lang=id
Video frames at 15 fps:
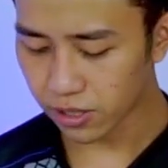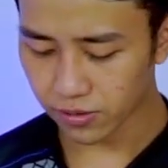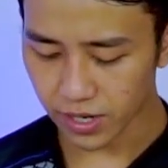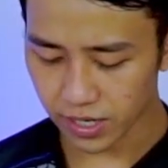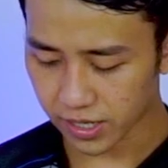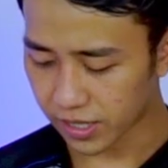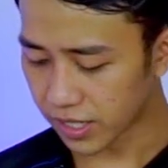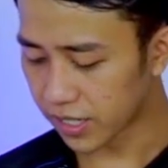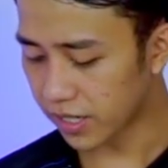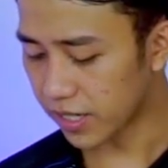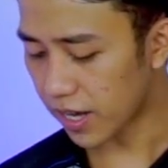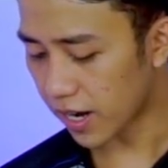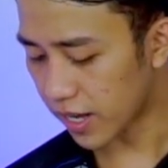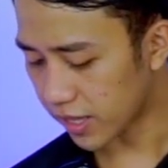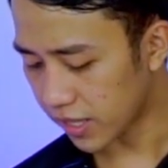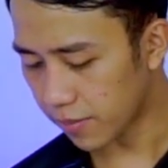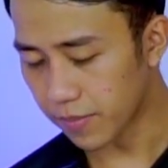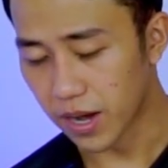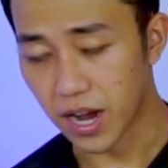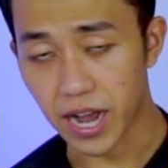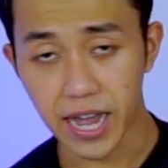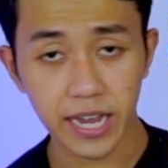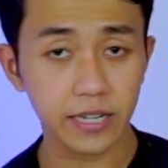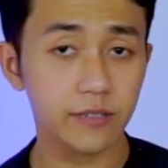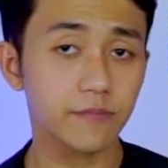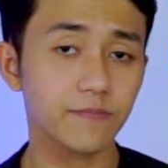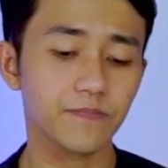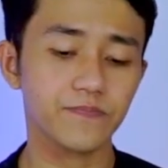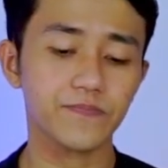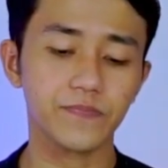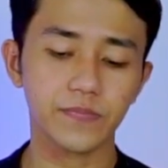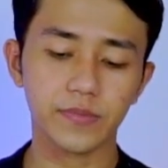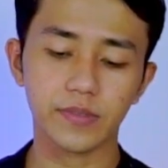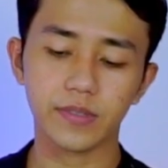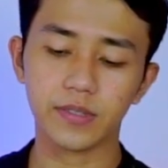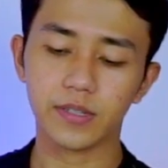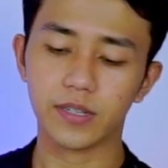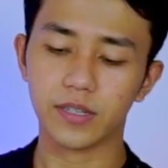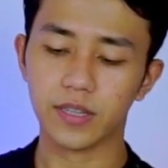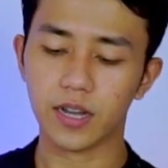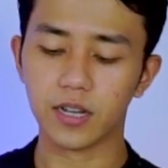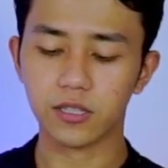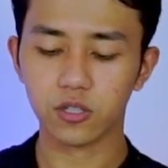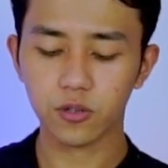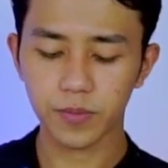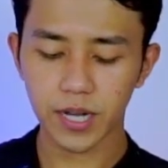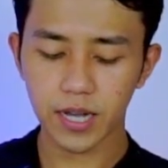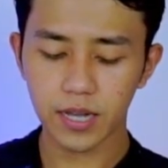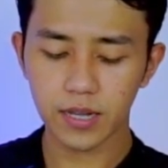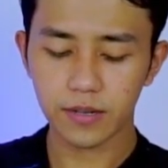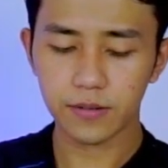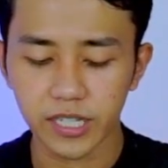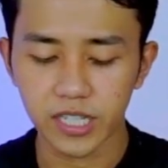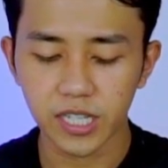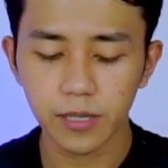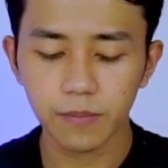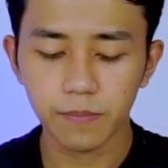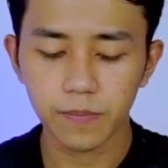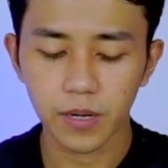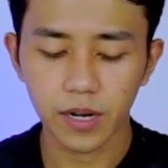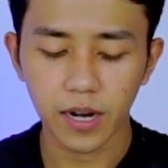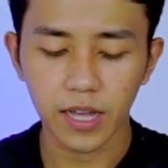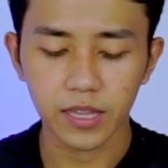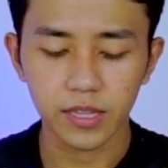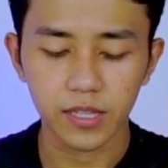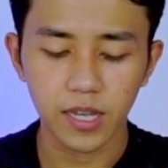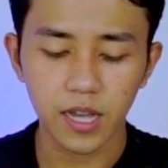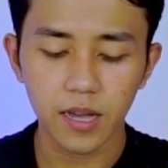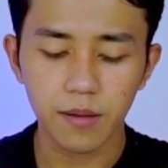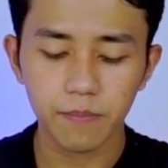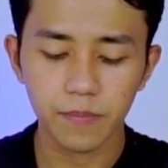sudah kita sediakan timbangan. Kita akan coba. Ini beratnya